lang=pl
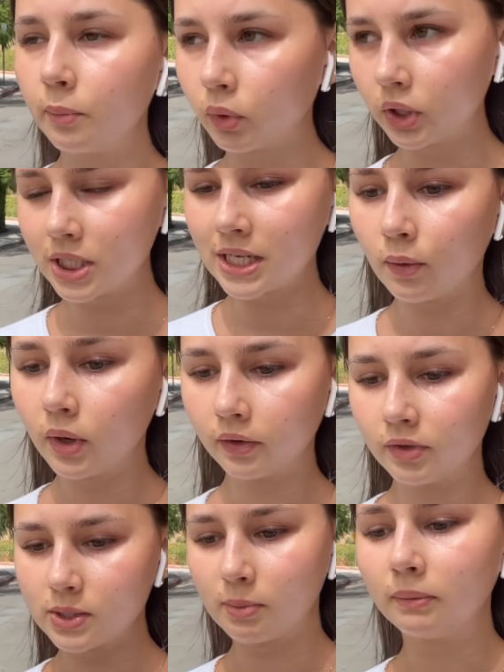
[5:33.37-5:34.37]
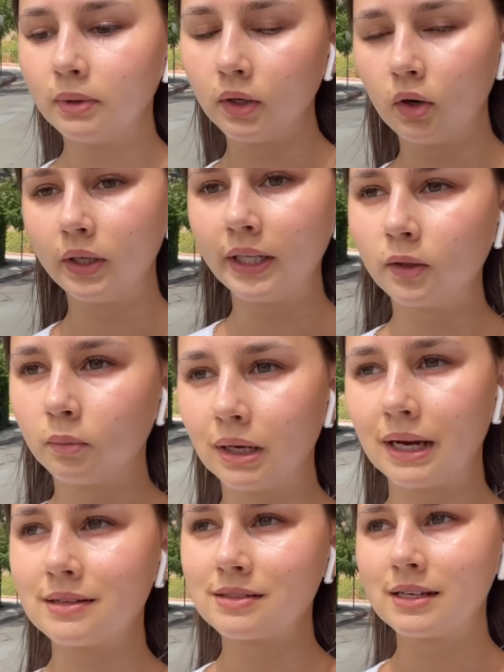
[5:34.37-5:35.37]
poniedziałek, więc mam tylko jedną
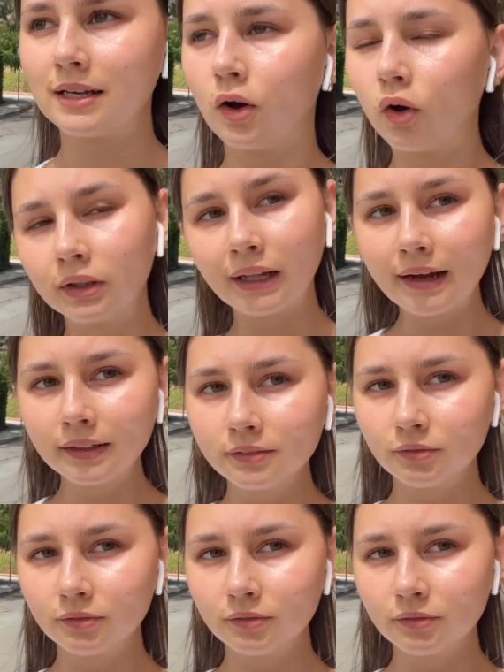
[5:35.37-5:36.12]
klasę online,